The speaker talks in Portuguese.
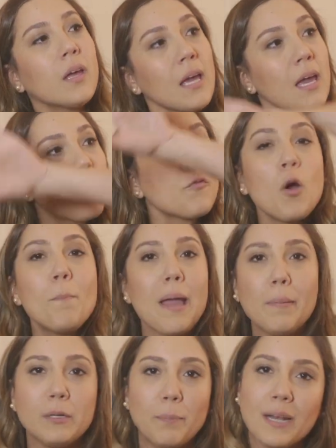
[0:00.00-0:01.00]
e ficou
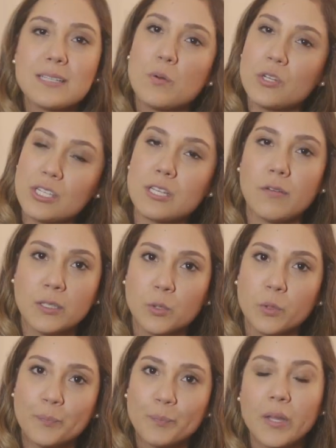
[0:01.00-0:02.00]
bêbado pelas ruas de
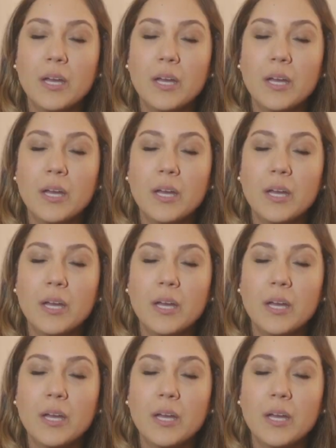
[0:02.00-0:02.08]
Salvador.